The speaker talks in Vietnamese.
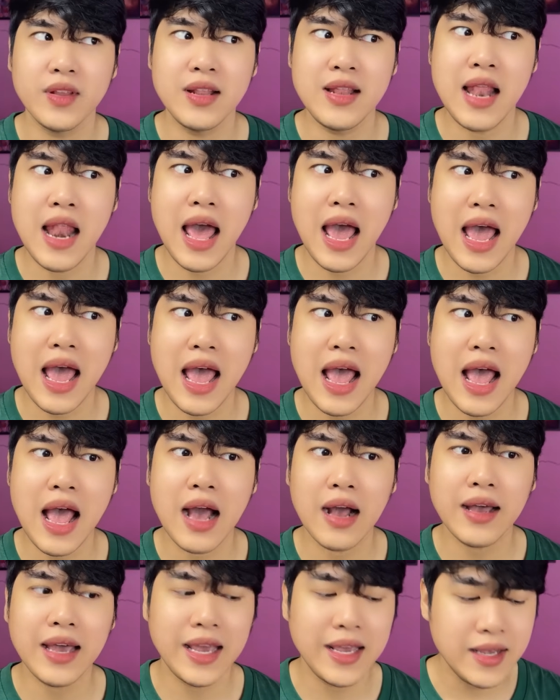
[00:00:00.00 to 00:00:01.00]

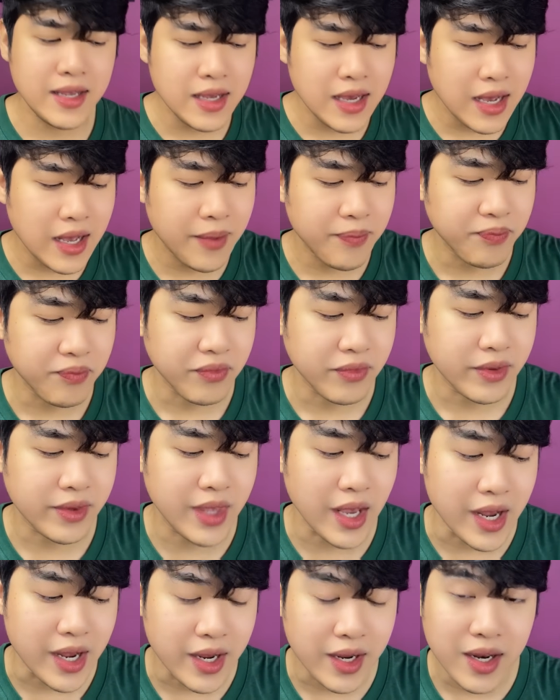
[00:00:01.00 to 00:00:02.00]
là cái
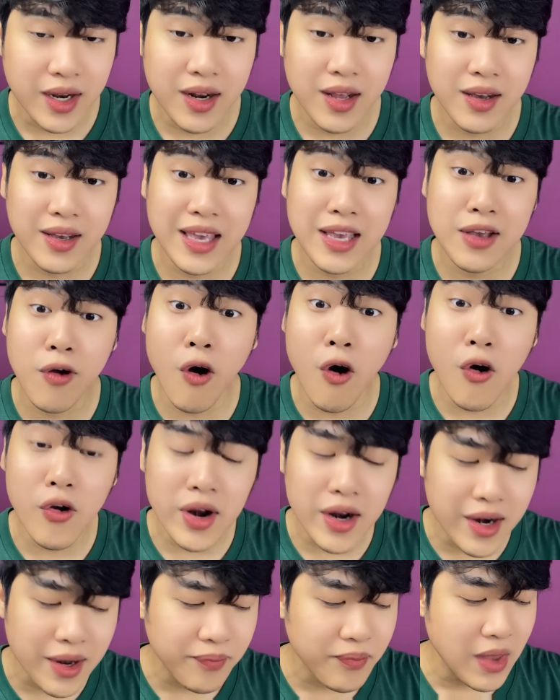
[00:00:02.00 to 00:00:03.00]
chị đó, cái cô
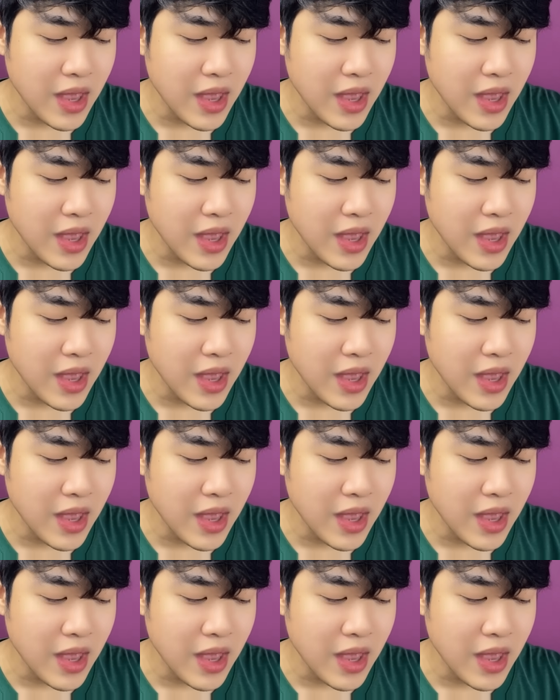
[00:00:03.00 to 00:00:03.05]
đó,